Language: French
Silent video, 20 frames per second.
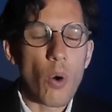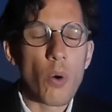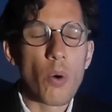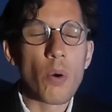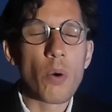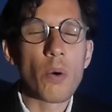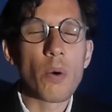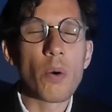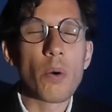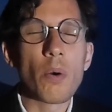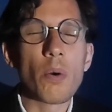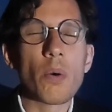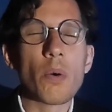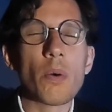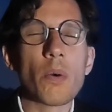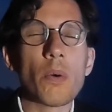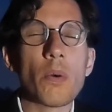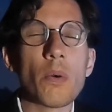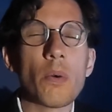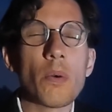
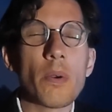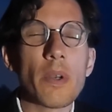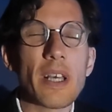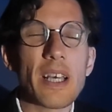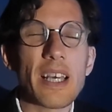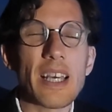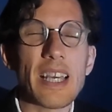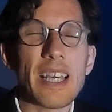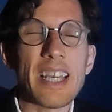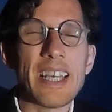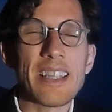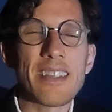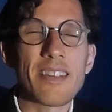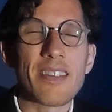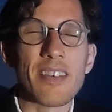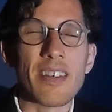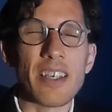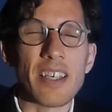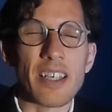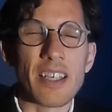Ô oh,
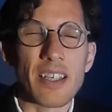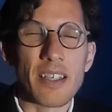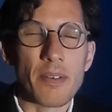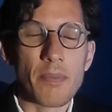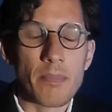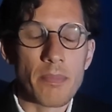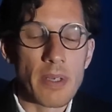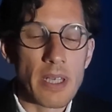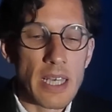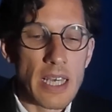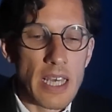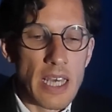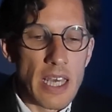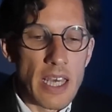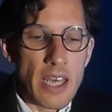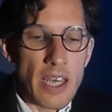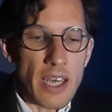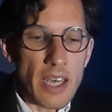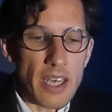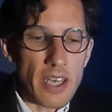été,
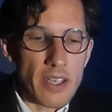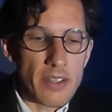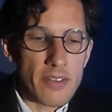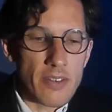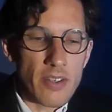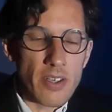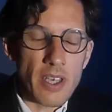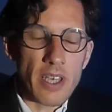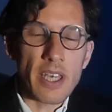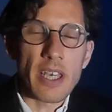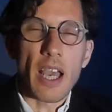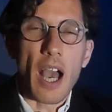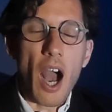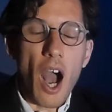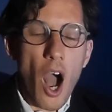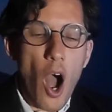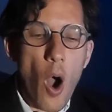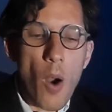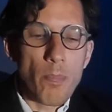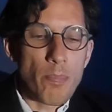été
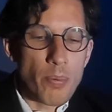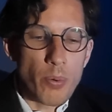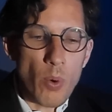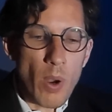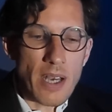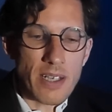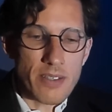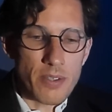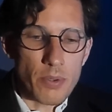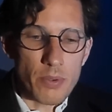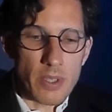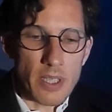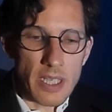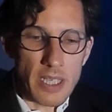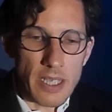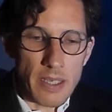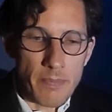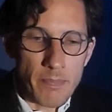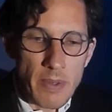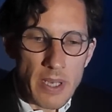
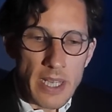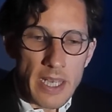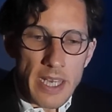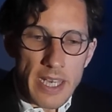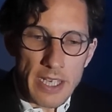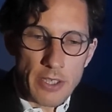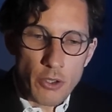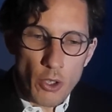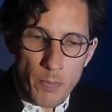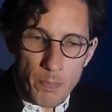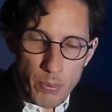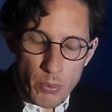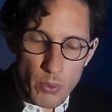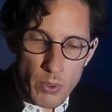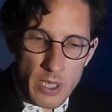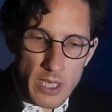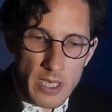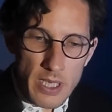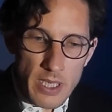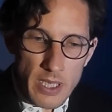empoisonné, et
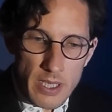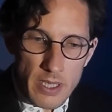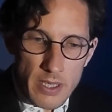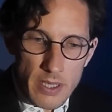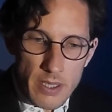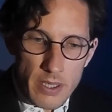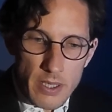depuis,